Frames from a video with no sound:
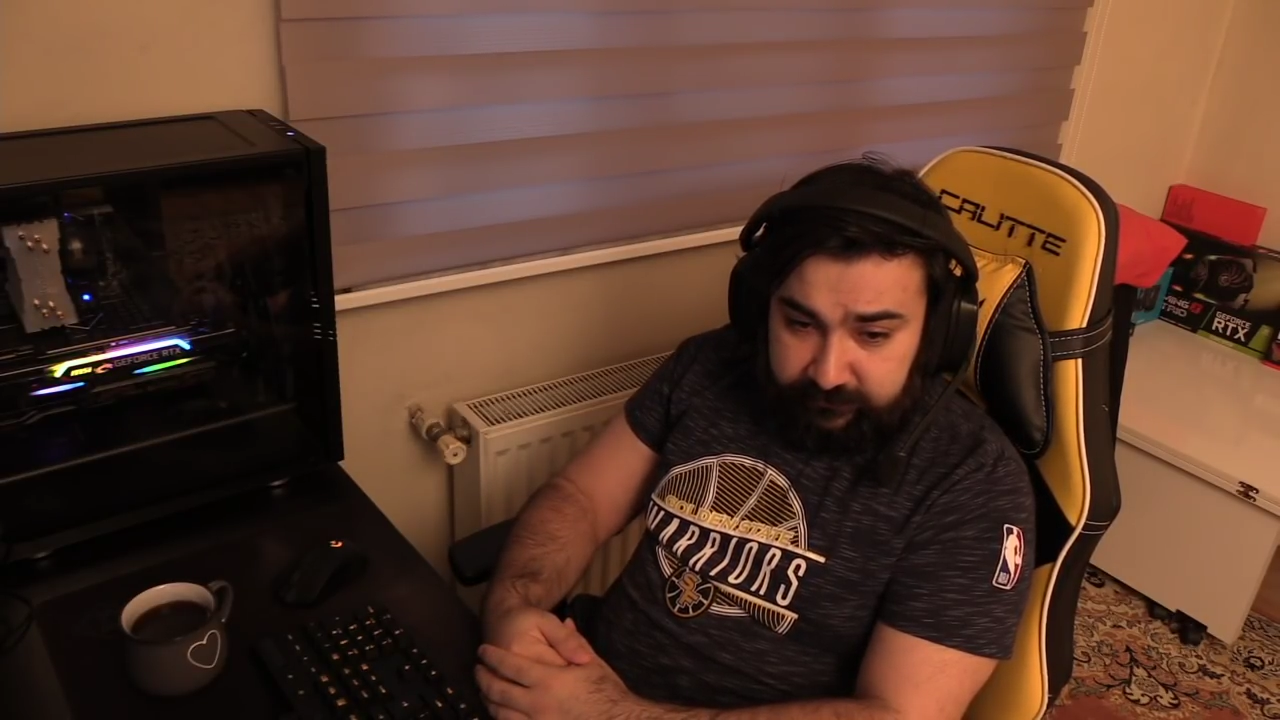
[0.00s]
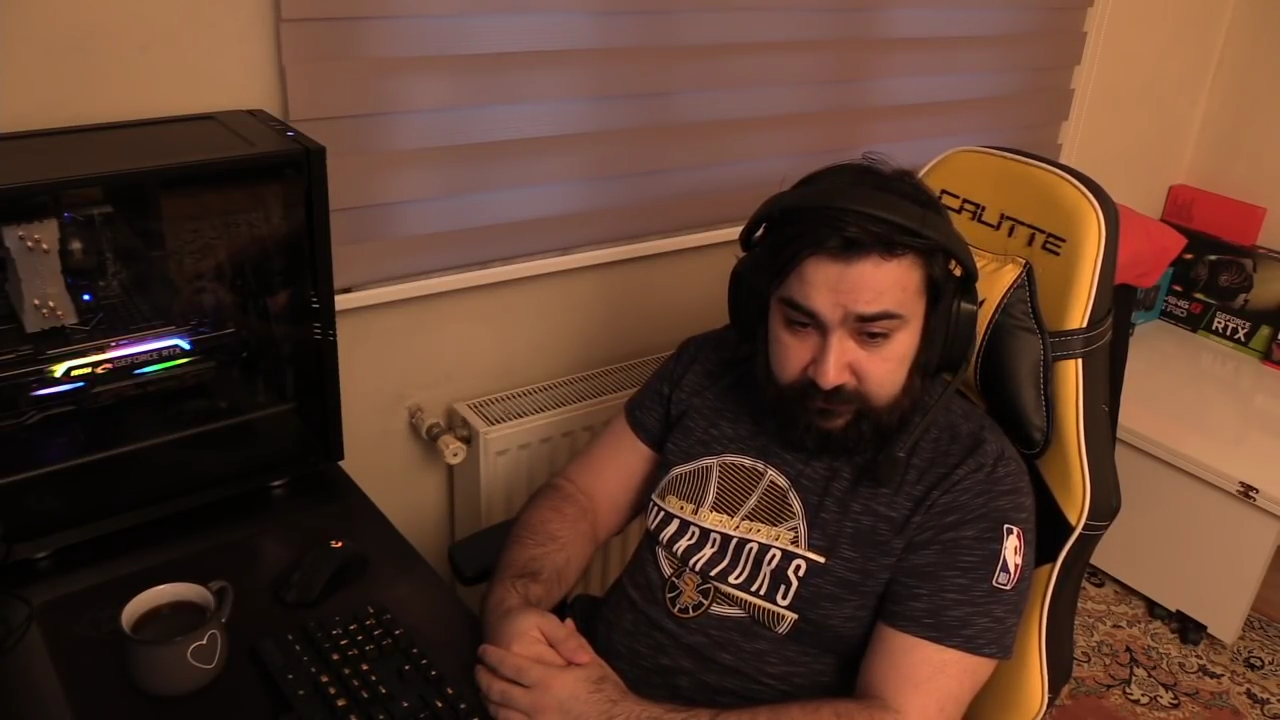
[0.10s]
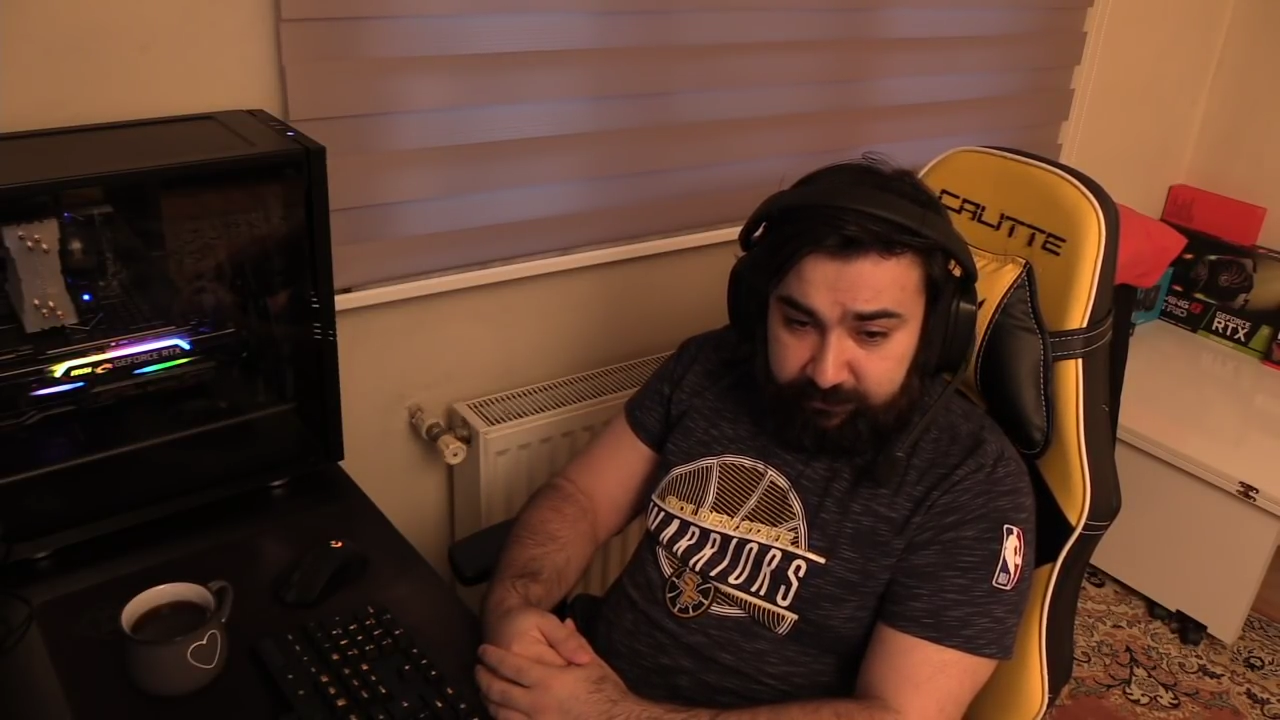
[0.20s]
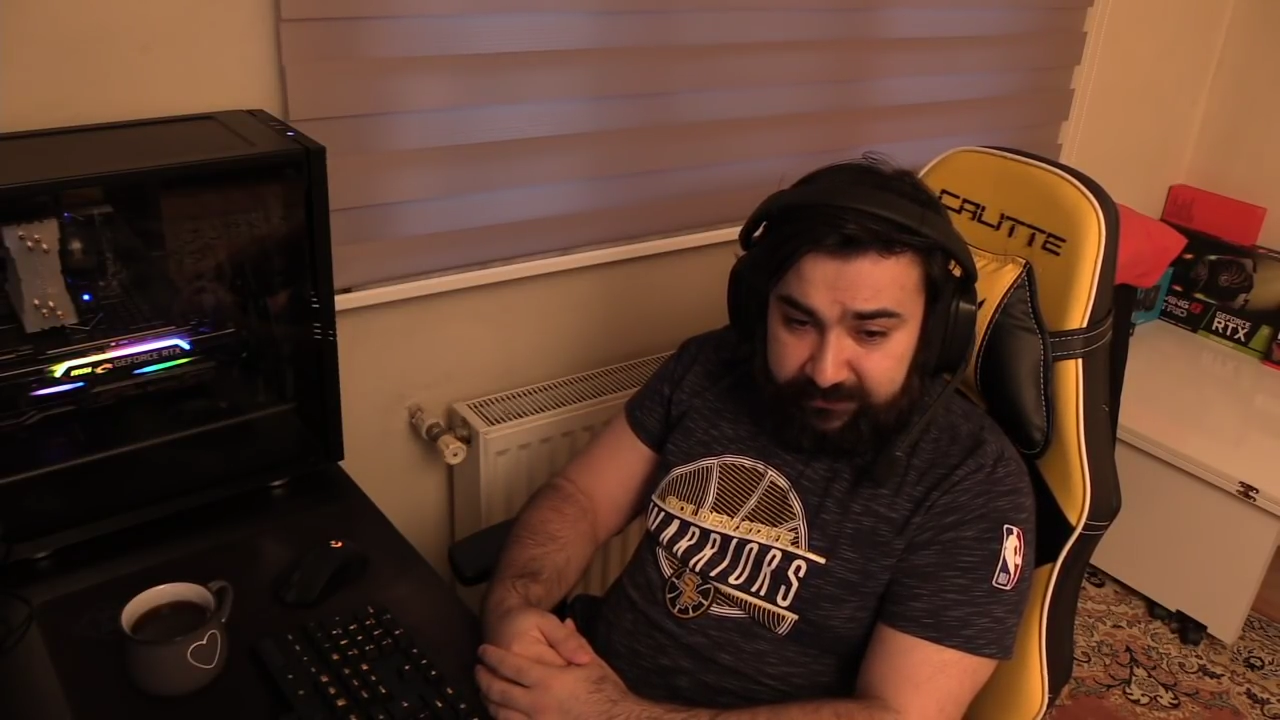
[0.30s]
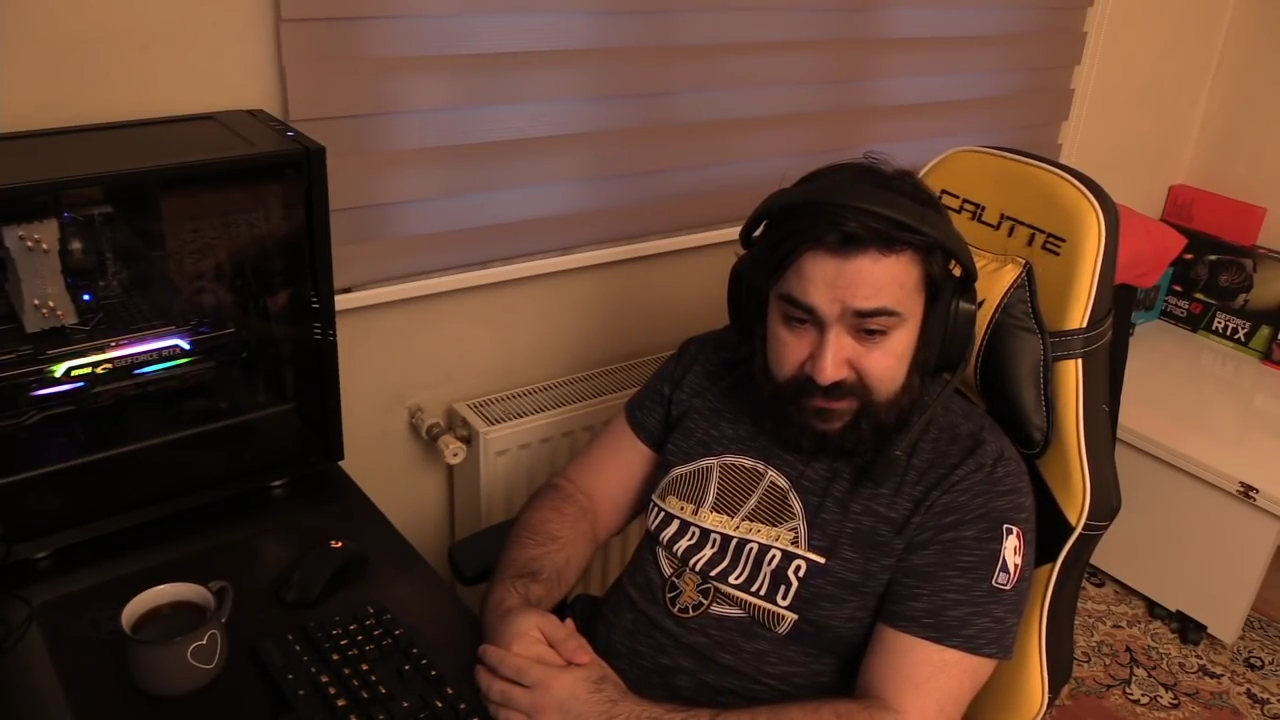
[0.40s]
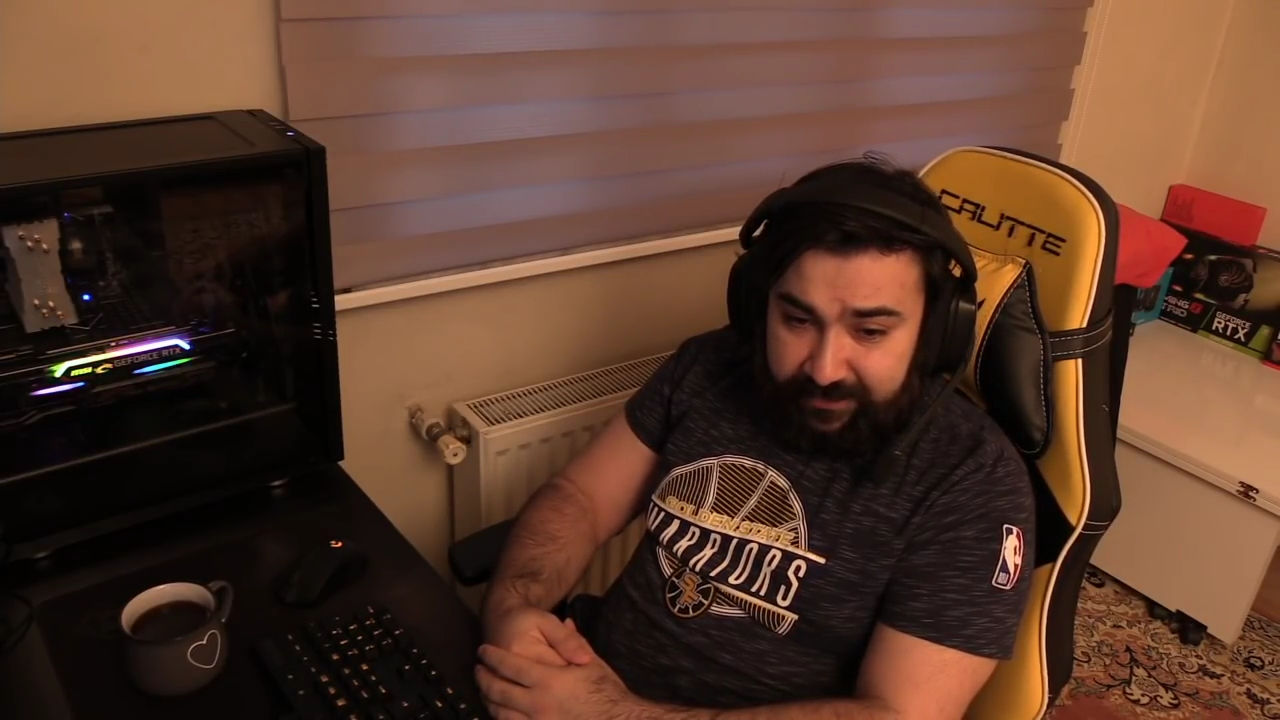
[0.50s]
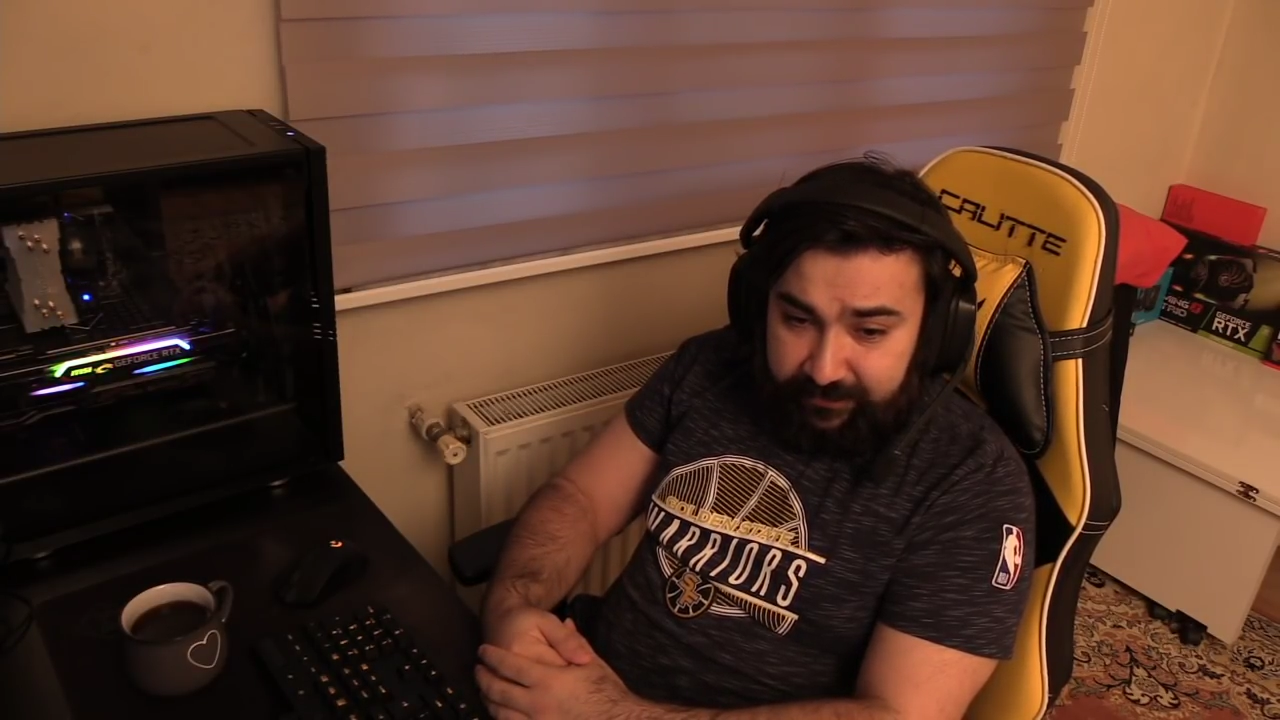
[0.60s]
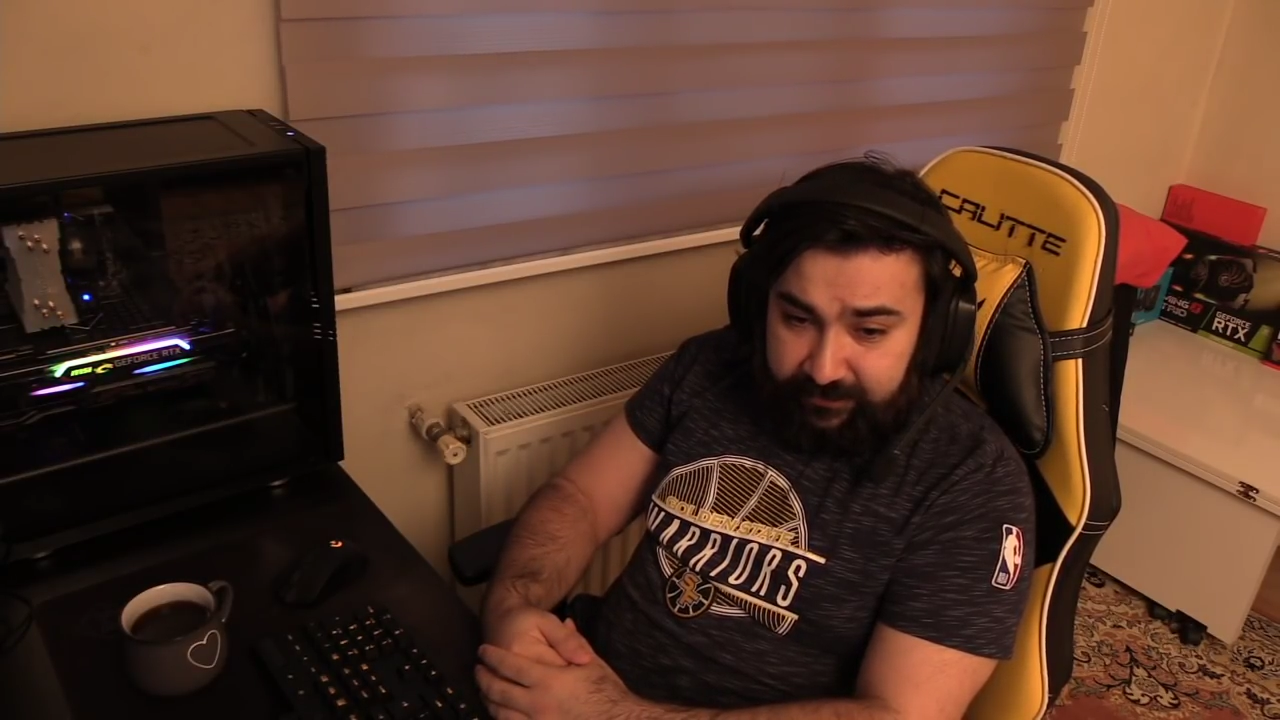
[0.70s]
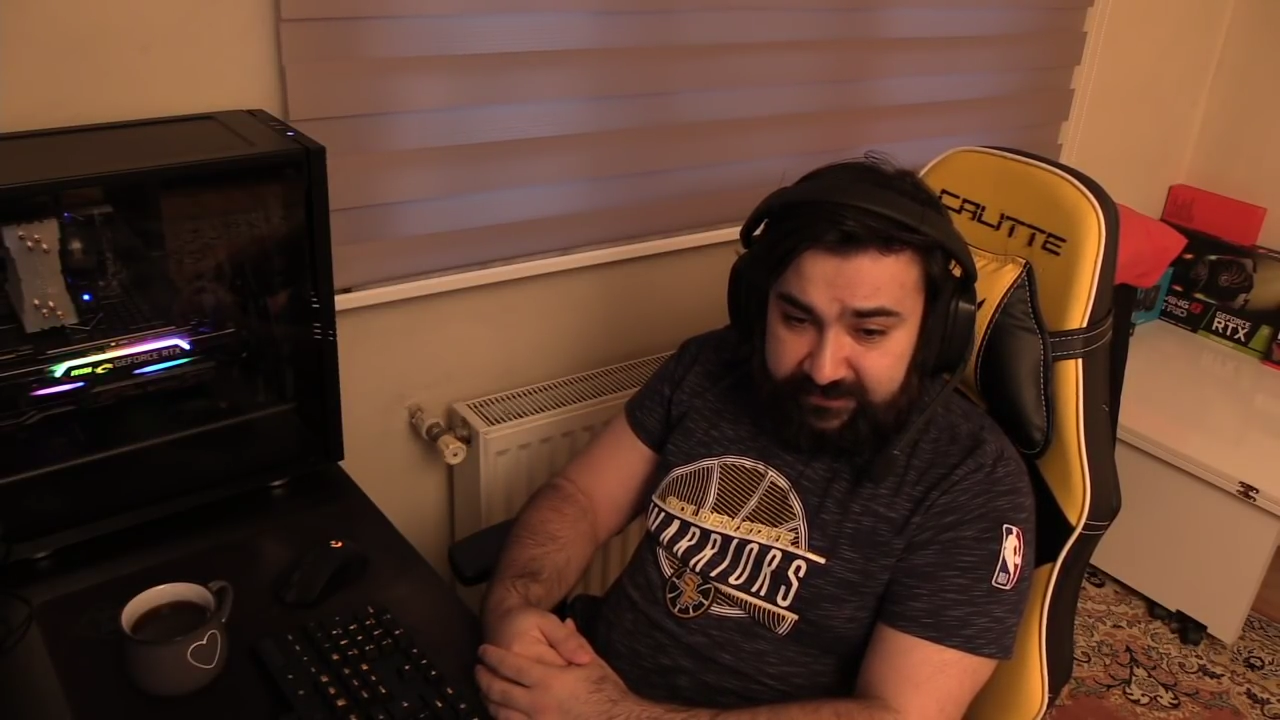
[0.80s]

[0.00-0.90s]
Bilal